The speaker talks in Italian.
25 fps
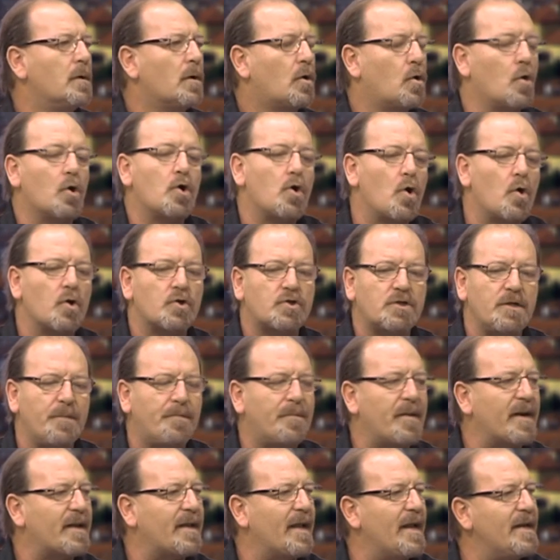conosci
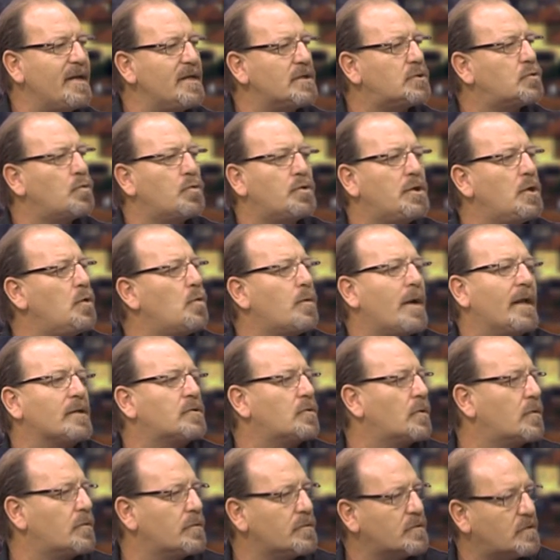perché li studi in un
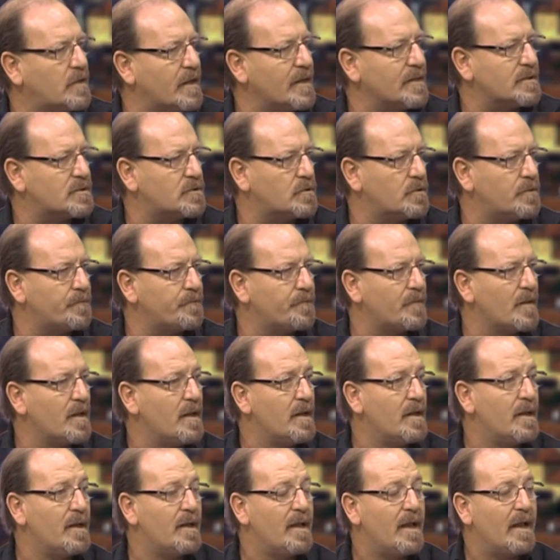altro contesto. È vero, è
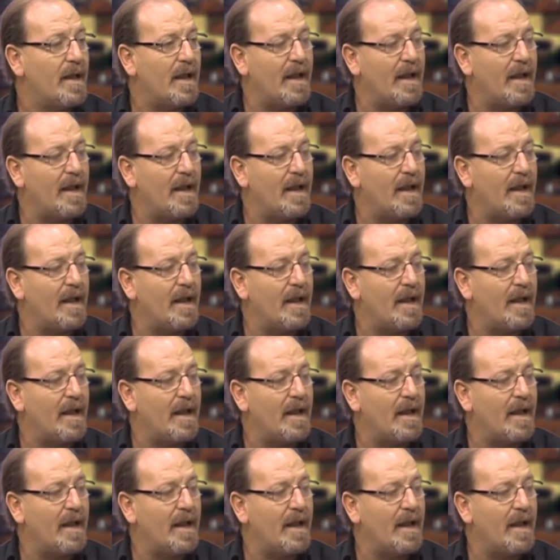vero.